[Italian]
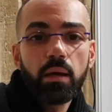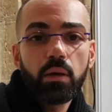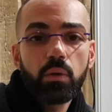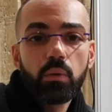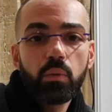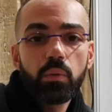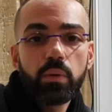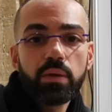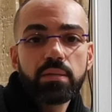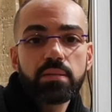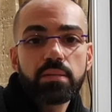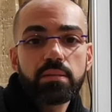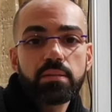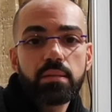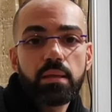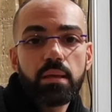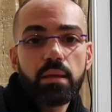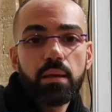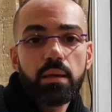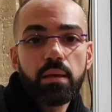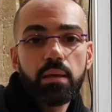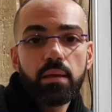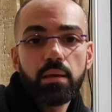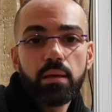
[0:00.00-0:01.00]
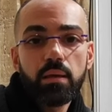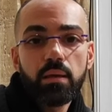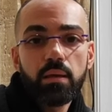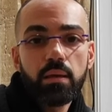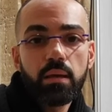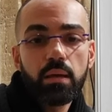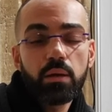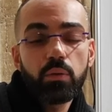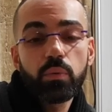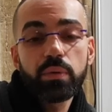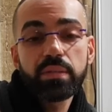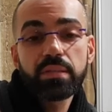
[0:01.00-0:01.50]
a, queste, eh,
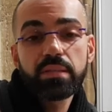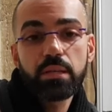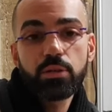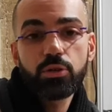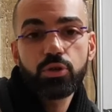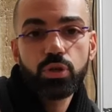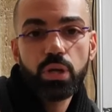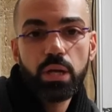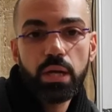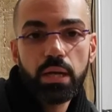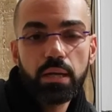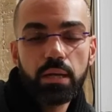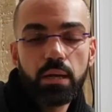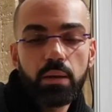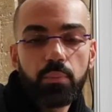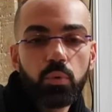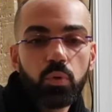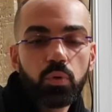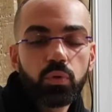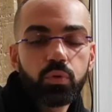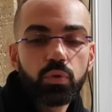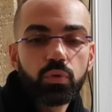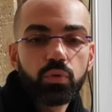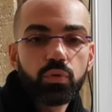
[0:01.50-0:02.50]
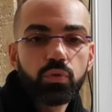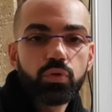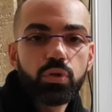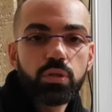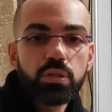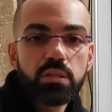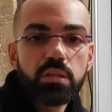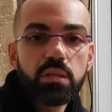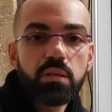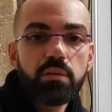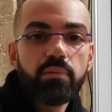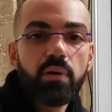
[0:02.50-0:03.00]
a, questa scena molto
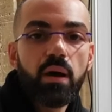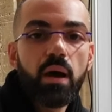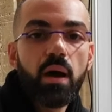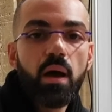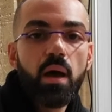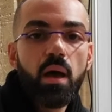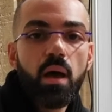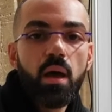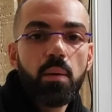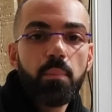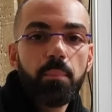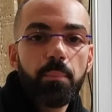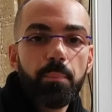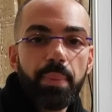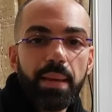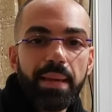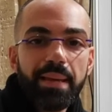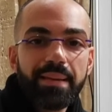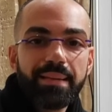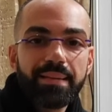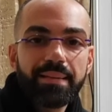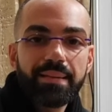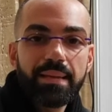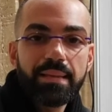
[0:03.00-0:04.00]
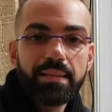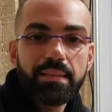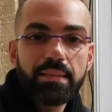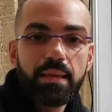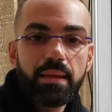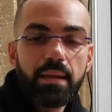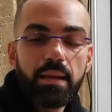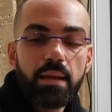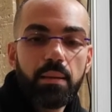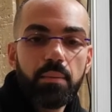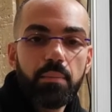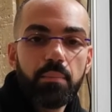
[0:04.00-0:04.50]
suggestiva per
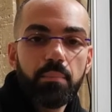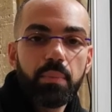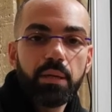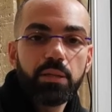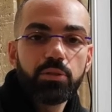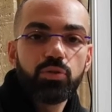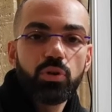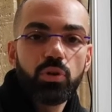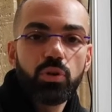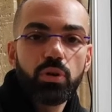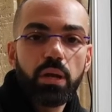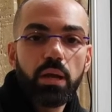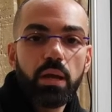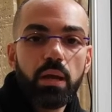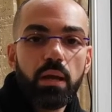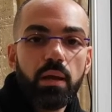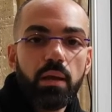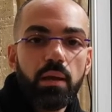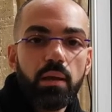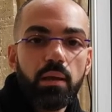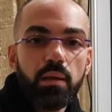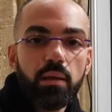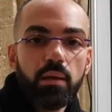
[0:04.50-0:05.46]
rendere maggiore...